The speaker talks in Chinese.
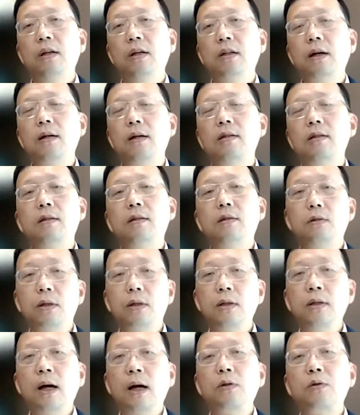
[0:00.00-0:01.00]
当然
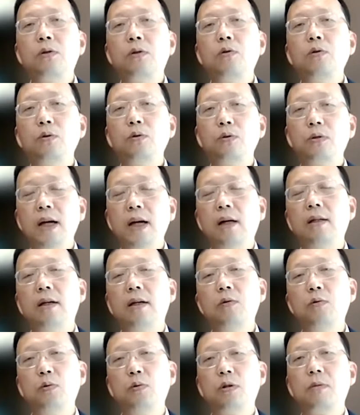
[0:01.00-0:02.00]
跟它过去两
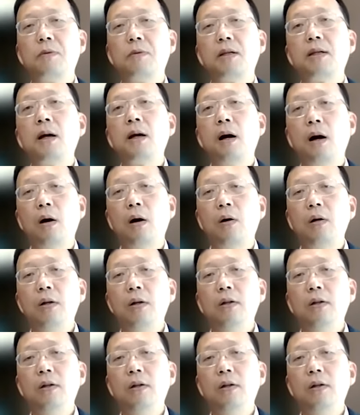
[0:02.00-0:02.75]
年股市表现好，